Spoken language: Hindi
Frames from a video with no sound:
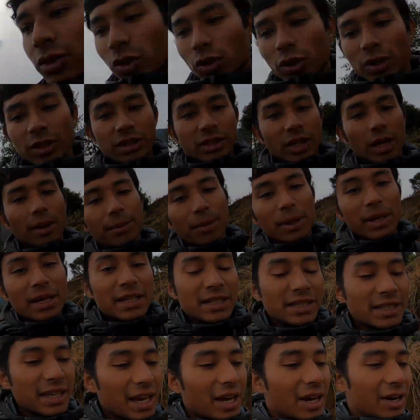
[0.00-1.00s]
जो कि
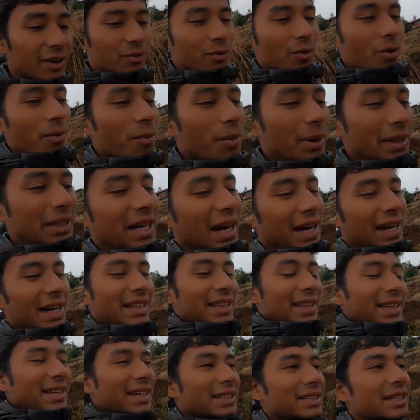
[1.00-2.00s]
जर्मनी से है वो बता
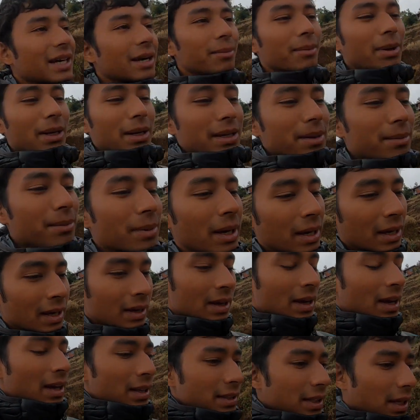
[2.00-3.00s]
रही थी कि जर्मनी में
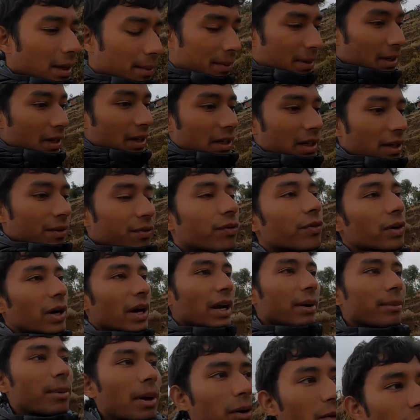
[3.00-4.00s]
जर कि
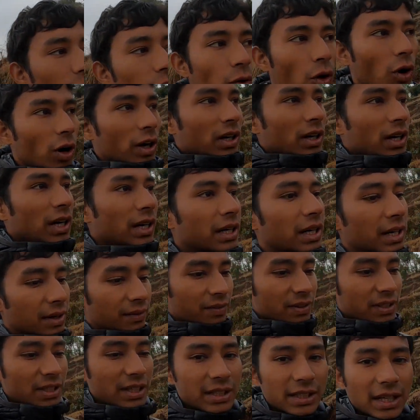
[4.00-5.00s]
एक बार वो फॉरेन कंट्री
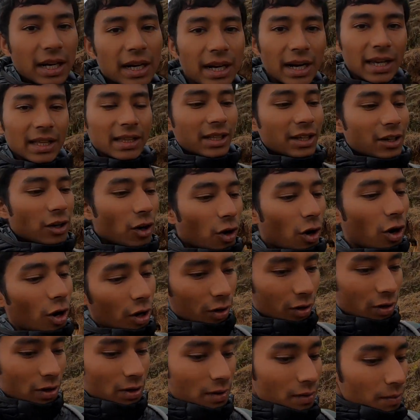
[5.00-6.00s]
विज़िट कर रही थी
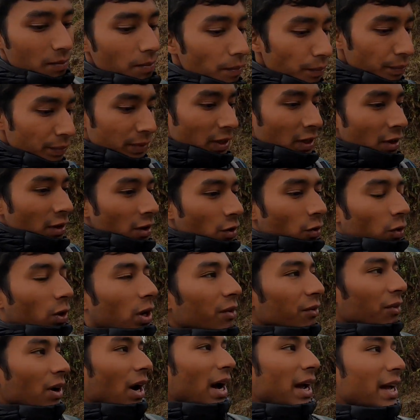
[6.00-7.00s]
और
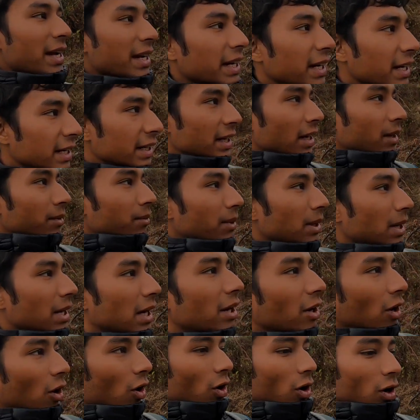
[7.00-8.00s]
उन्हें वहाँ एक इंडियन
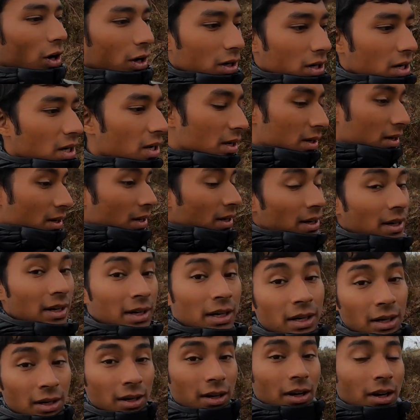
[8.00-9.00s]
मिले और
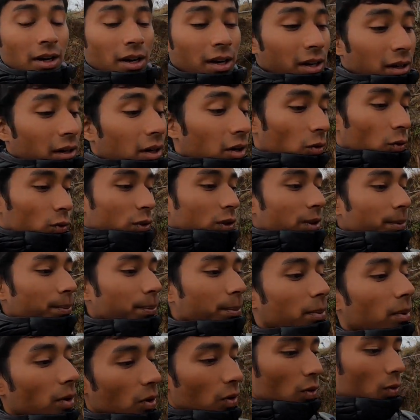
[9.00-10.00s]
उनसे
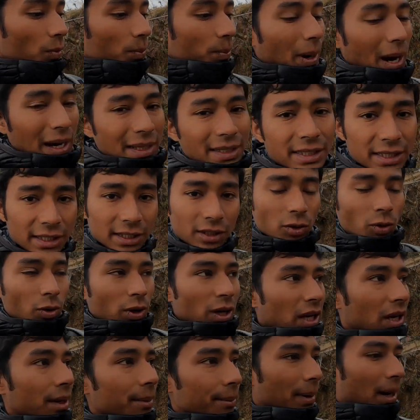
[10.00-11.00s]
बातचीत
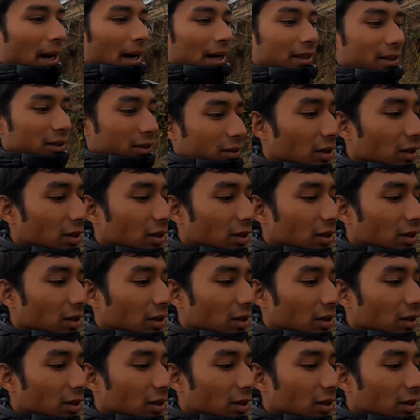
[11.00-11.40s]
होने के बाद